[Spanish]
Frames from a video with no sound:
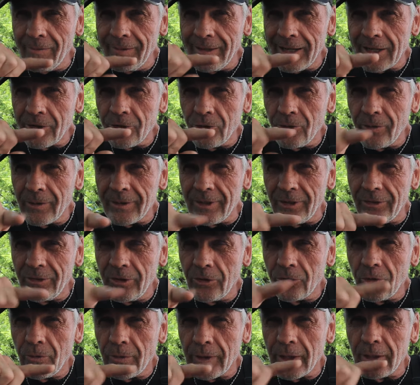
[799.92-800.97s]
hablar
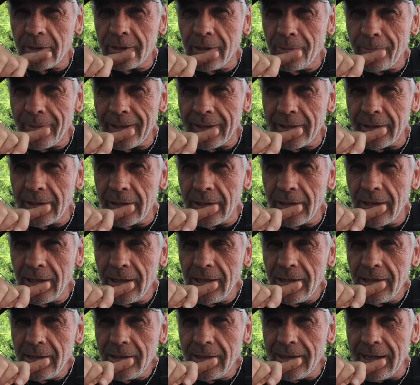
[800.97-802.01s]
decir sobre el tema de
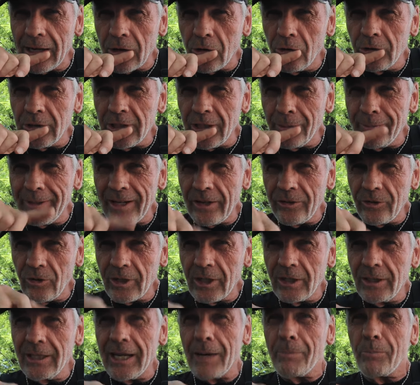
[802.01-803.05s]
la
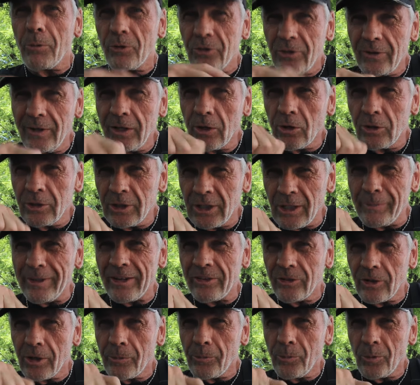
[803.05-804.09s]
contaminación, la posible
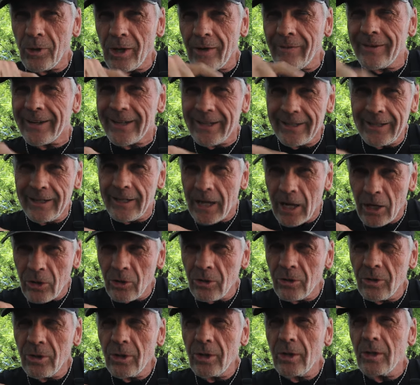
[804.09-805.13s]
contaminación que puede haber
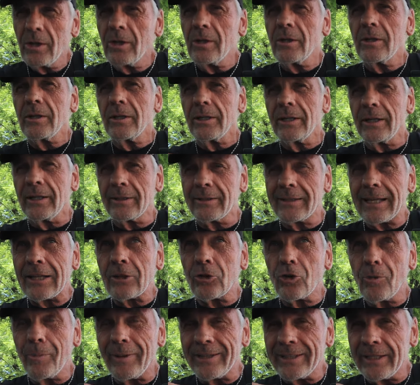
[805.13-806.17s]
generado eh,
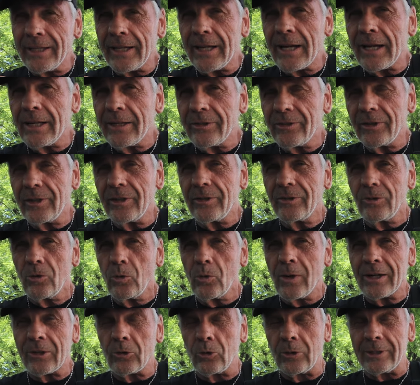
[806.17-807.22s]
tantos materiales en ese
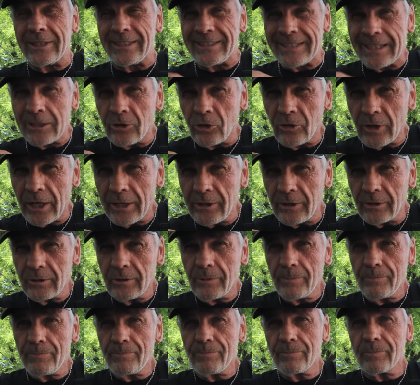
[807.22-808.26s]
lugar durante tantos años.
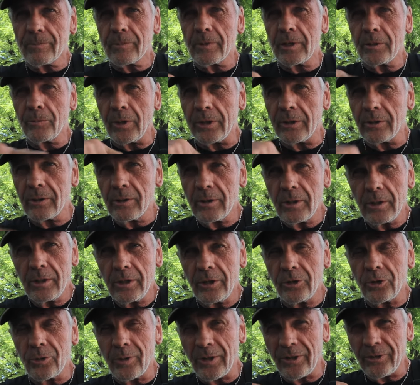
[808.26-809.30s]
Eh, bueno,
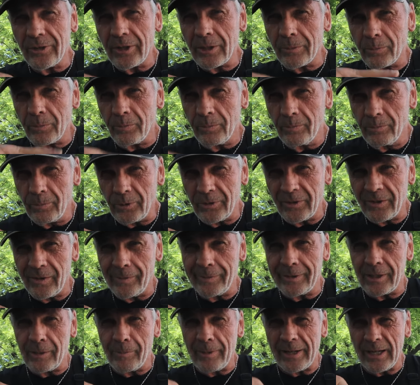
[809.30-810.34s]
eso va a ser
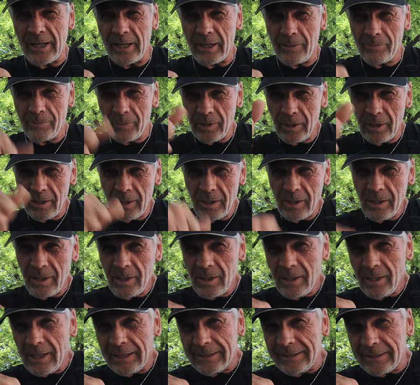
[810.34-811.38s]
posiblemente mañana.
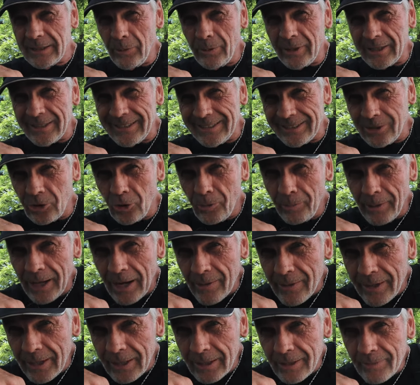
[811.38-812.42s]
Así que bueno, que sea todo
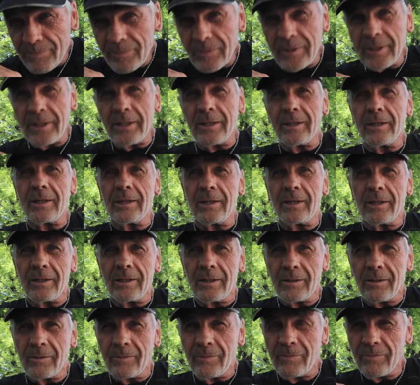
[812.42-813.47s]
para bien
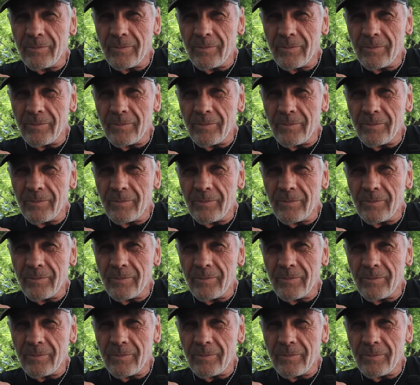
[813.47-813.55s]
y